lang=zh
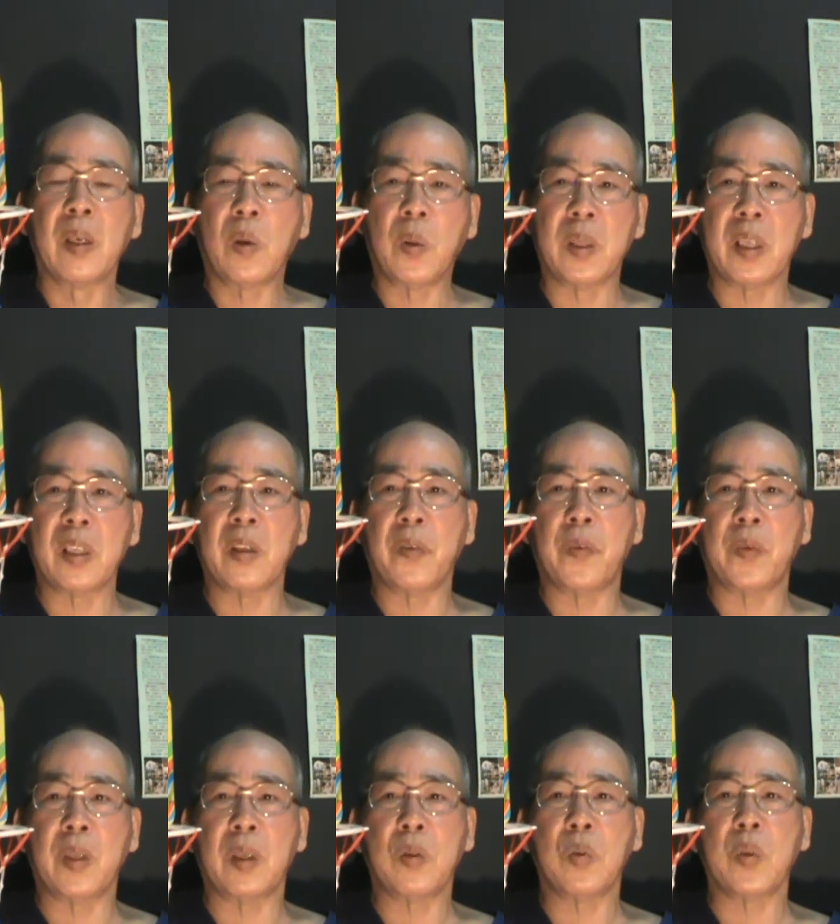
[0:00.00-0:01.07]
或者是扶
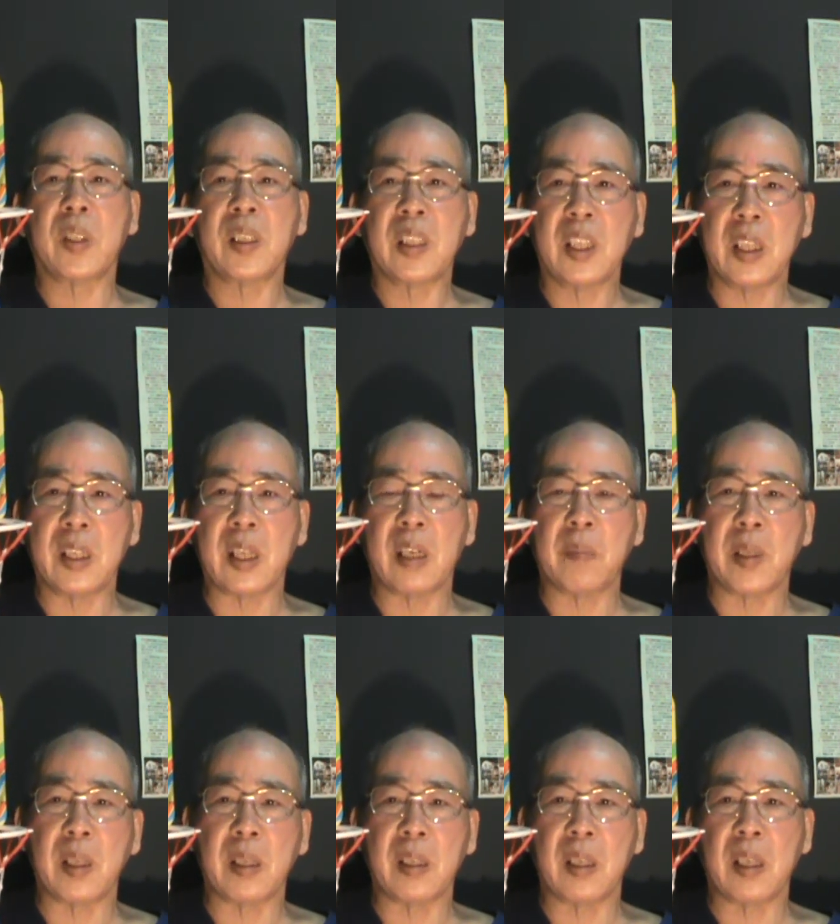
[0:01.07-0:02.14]
的助行器在那
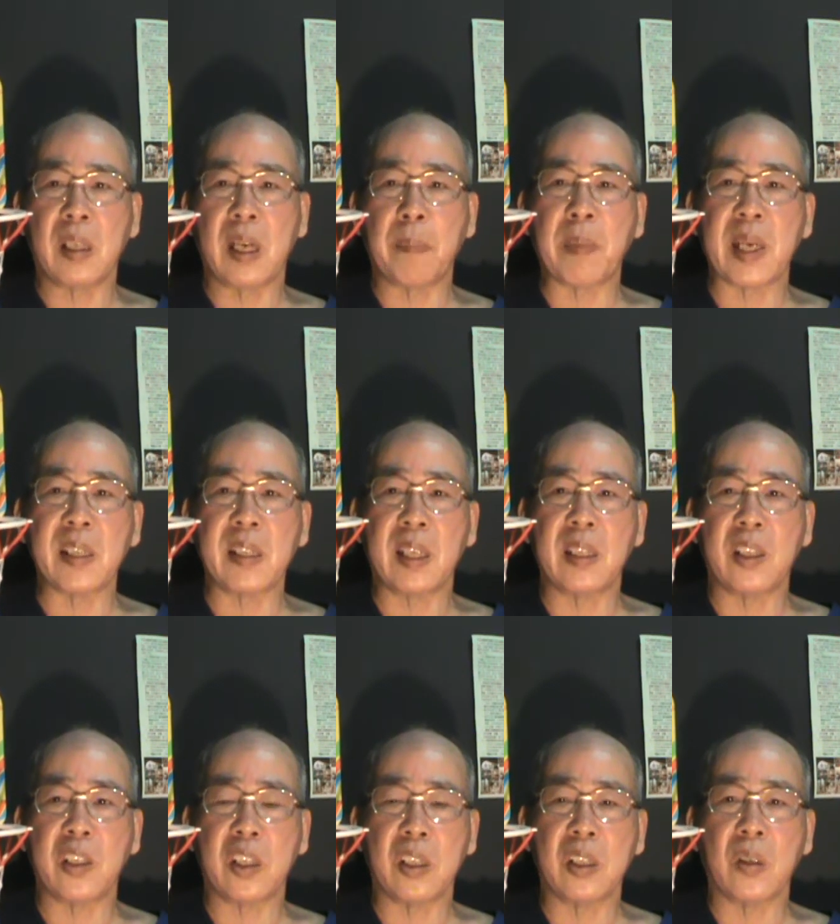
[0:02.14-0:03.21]
边满山的
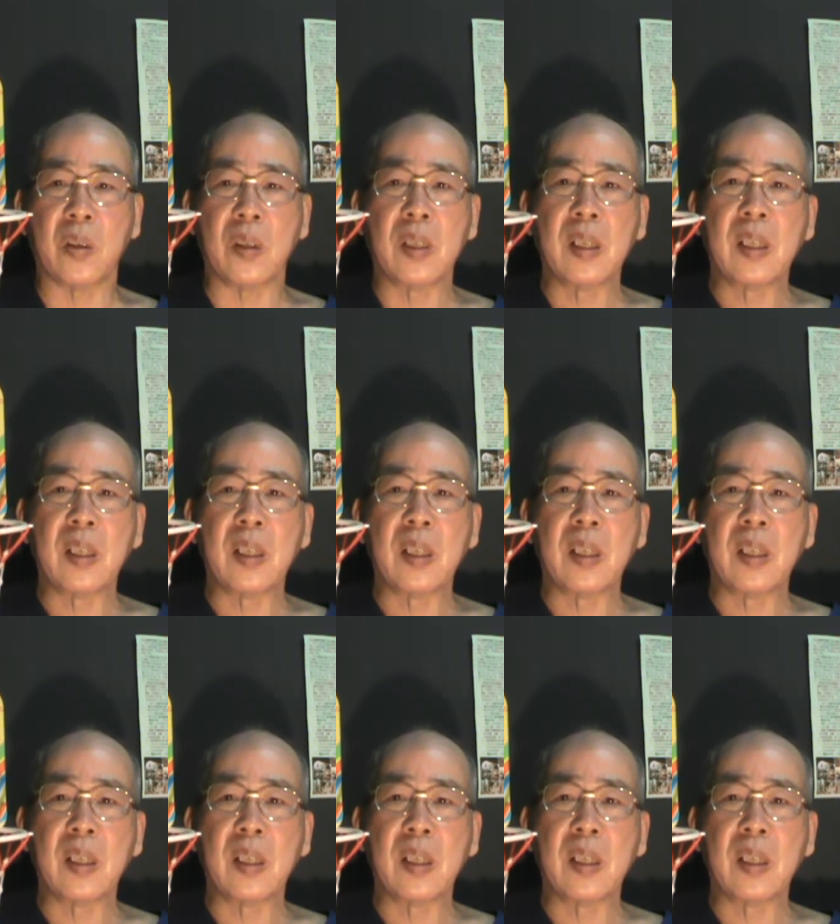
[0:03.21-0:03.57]
行走，